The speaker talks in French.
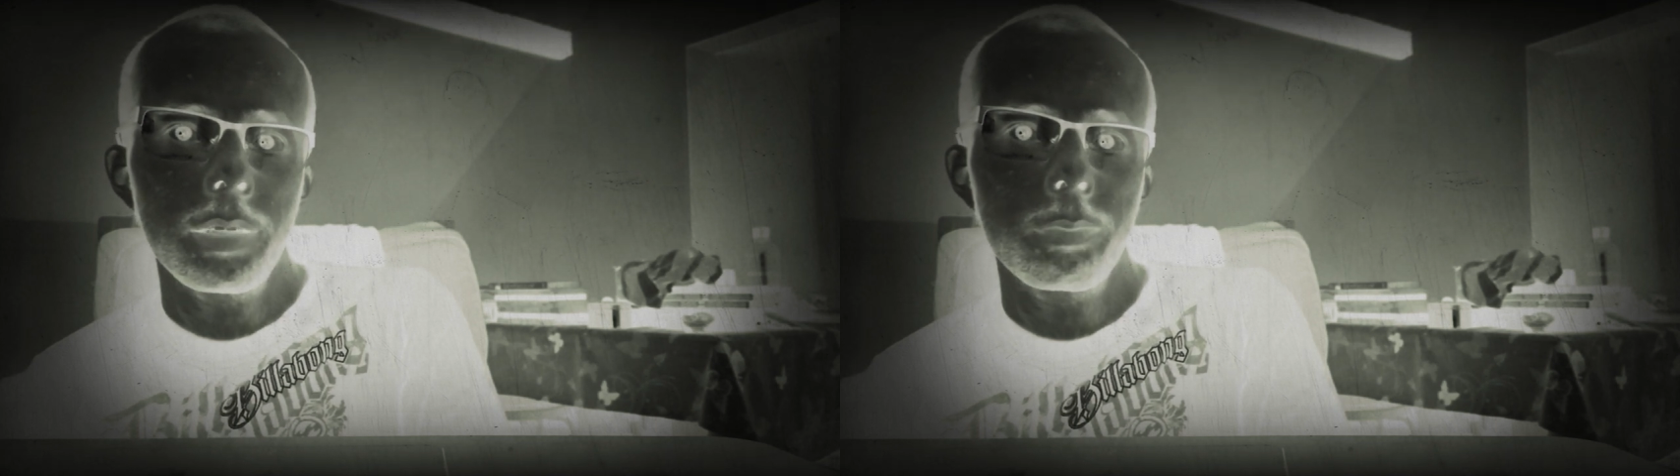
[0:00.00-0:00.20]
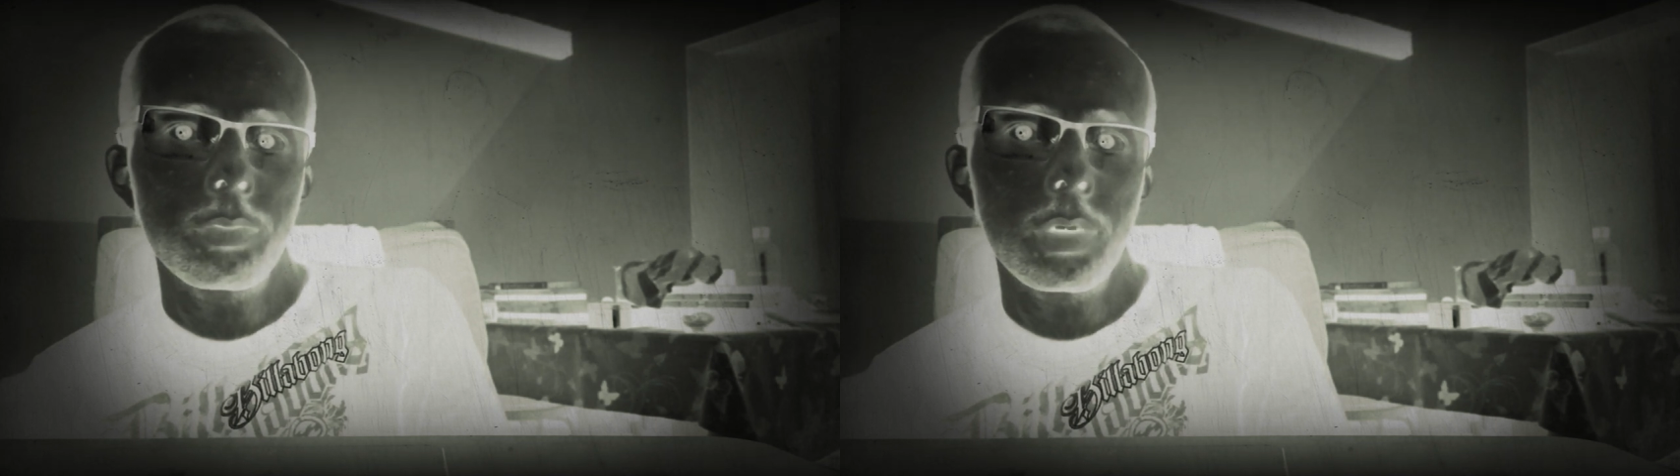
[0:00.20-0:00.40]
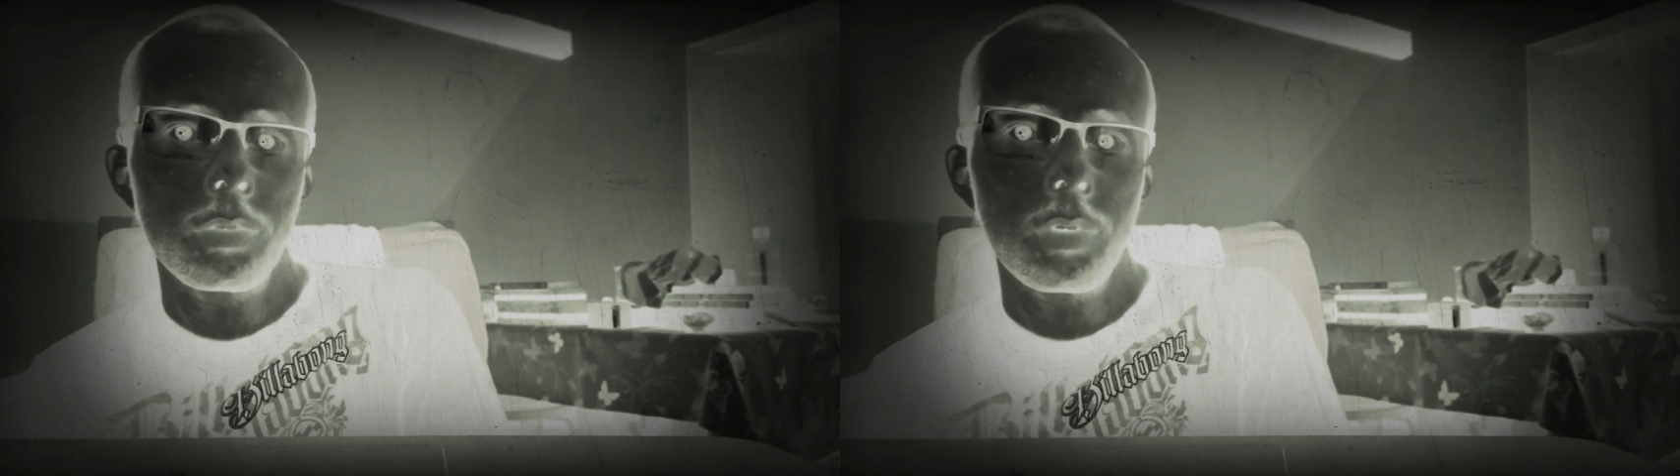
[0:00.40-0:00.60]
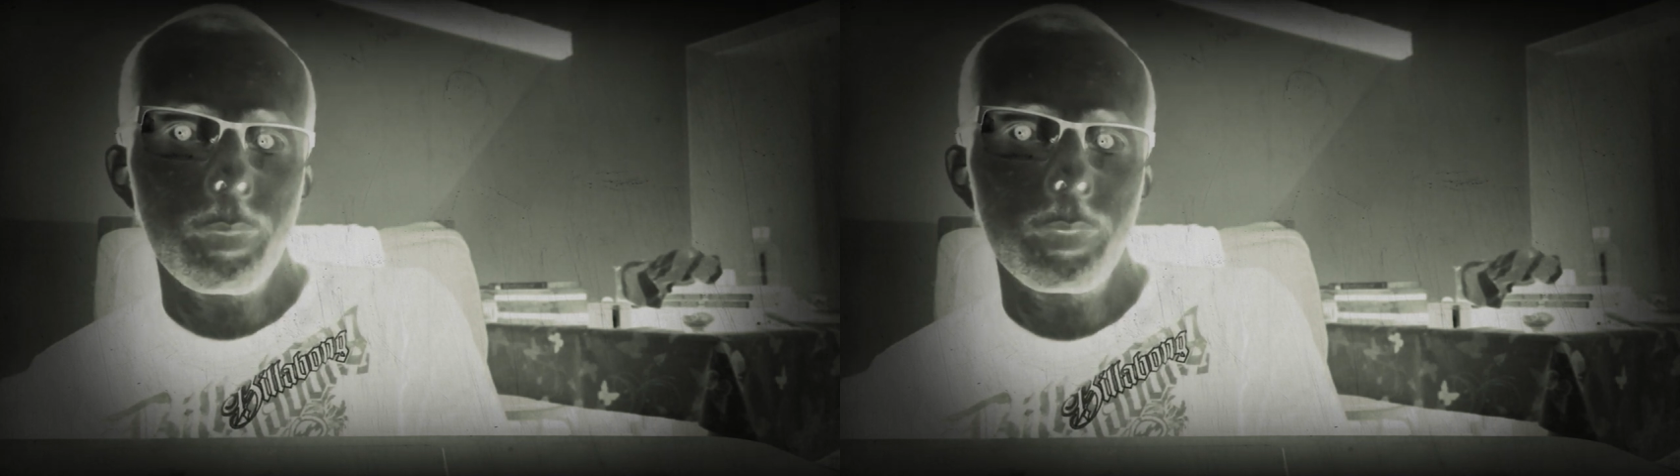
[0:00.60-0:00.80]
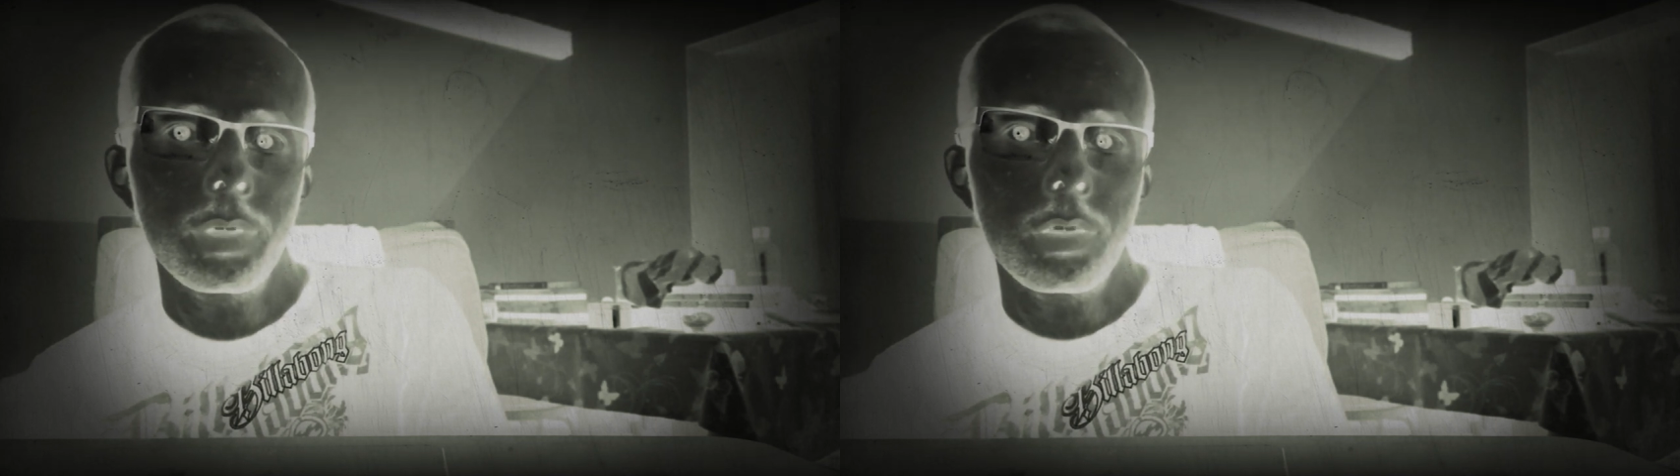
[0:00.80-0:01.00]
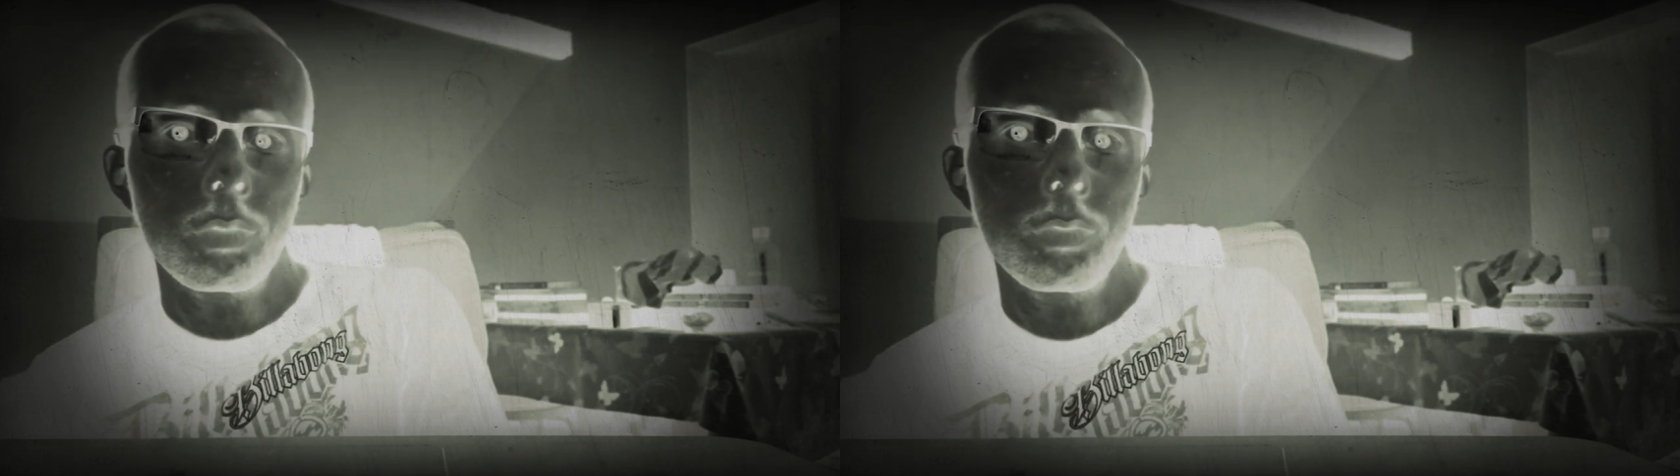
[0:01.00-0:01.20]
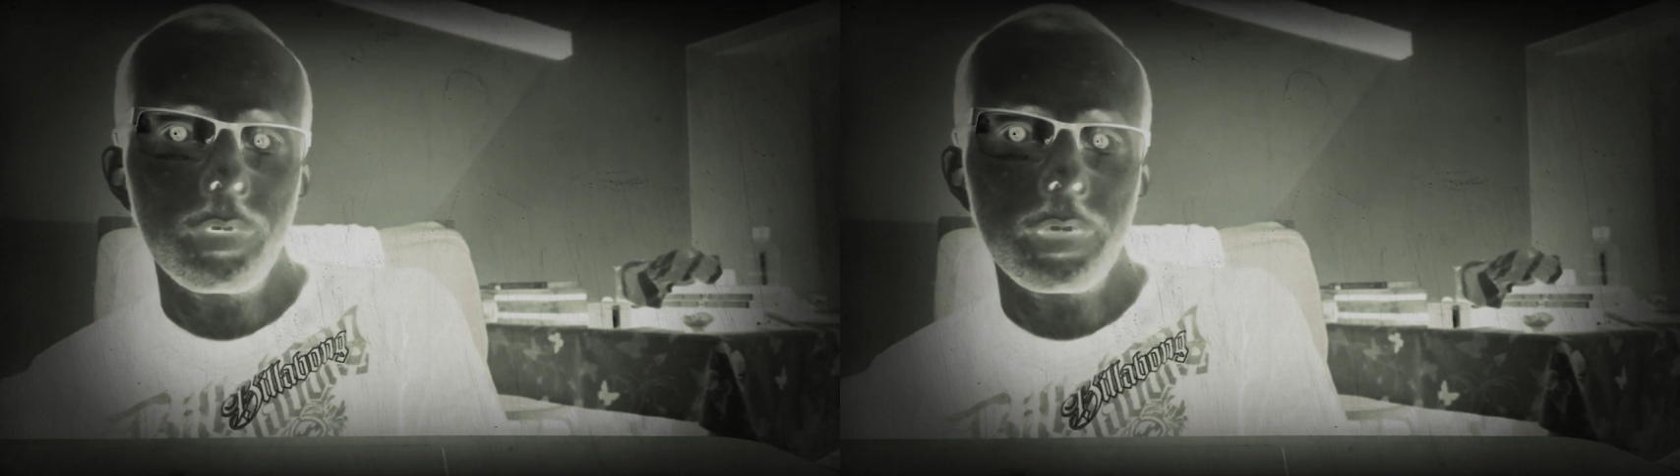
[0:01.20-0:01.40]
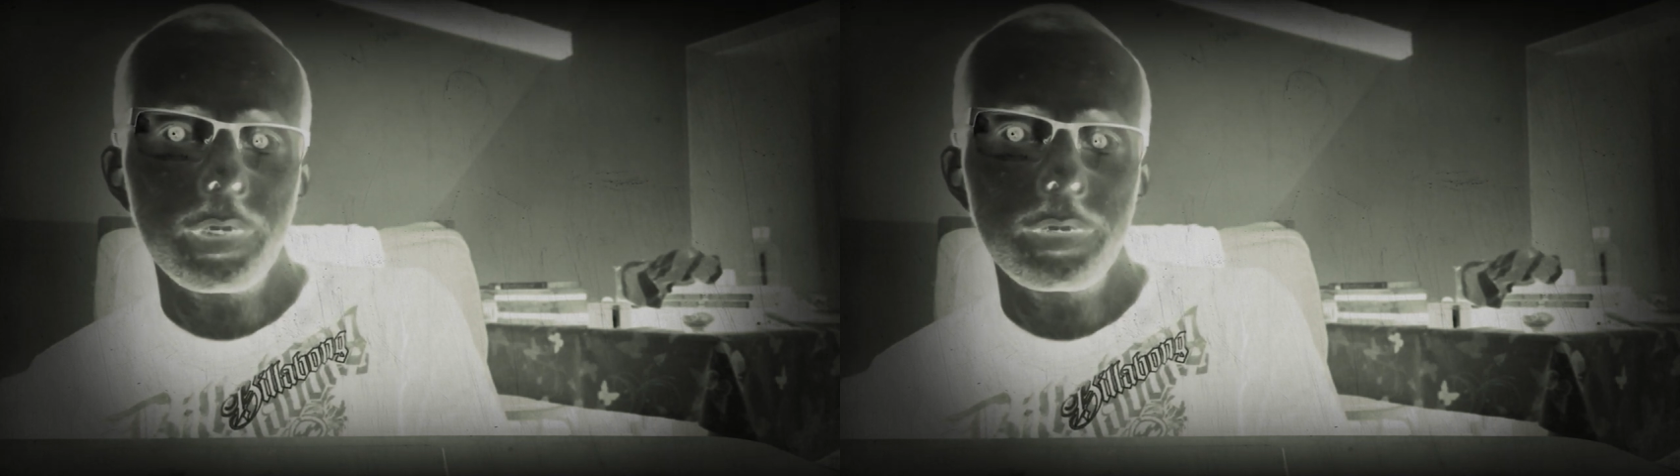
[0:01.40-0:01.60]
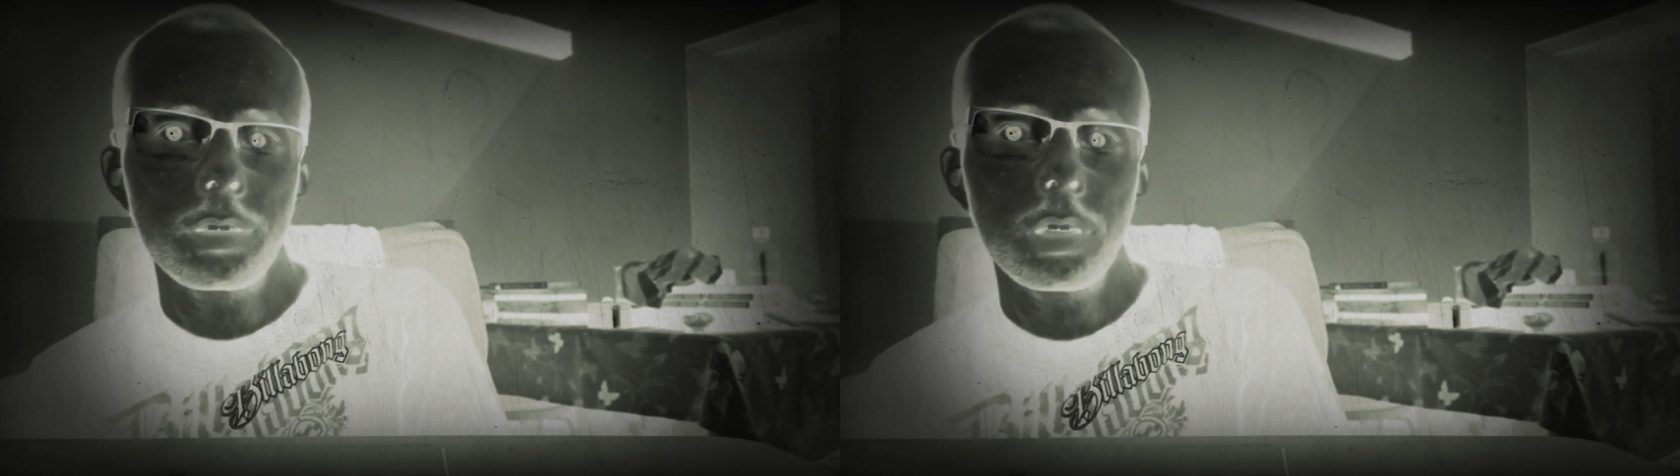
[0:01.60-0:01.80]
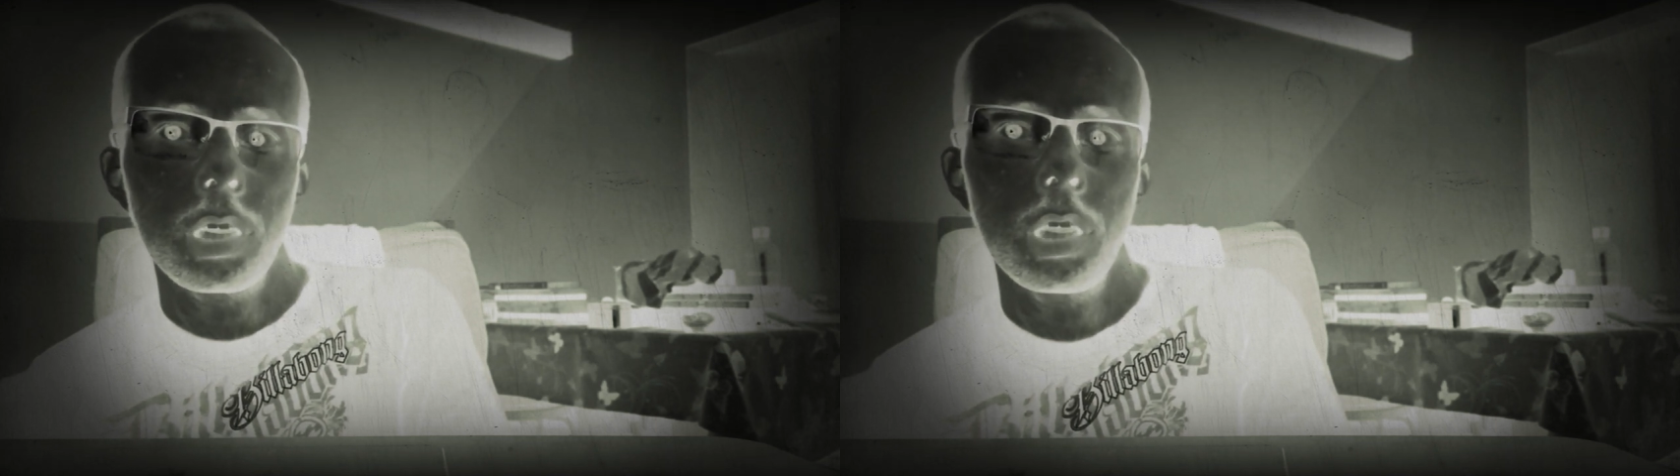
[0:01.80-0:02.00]
l'être pour avoir peut-être trouvé un
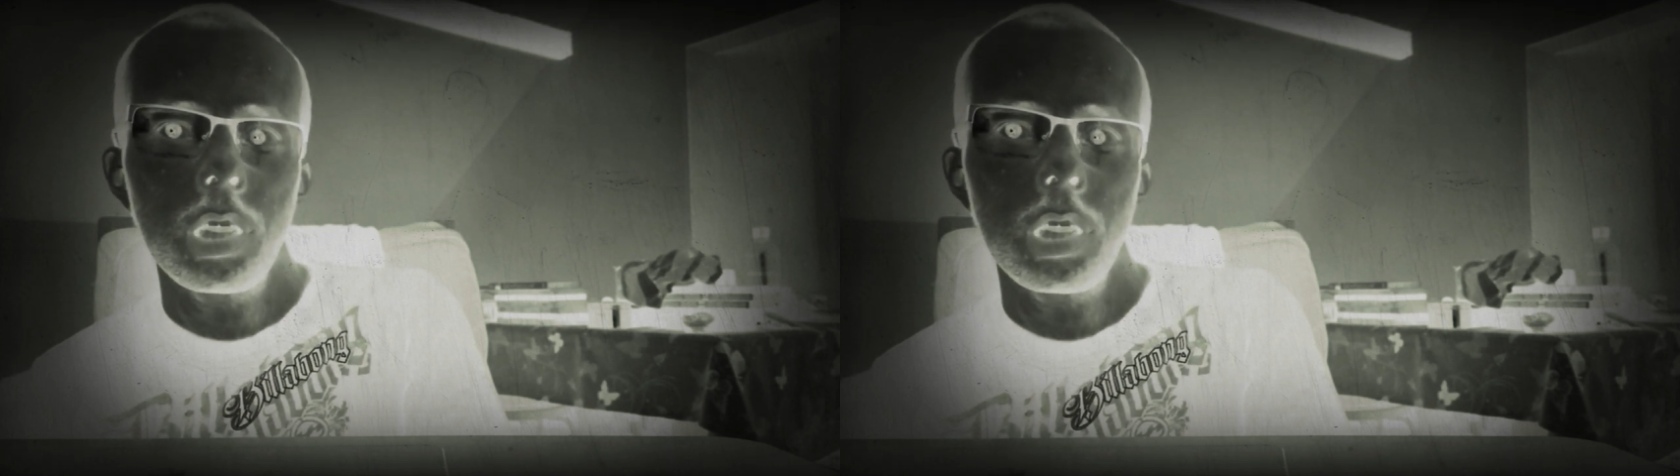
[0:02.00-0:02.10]
trésor,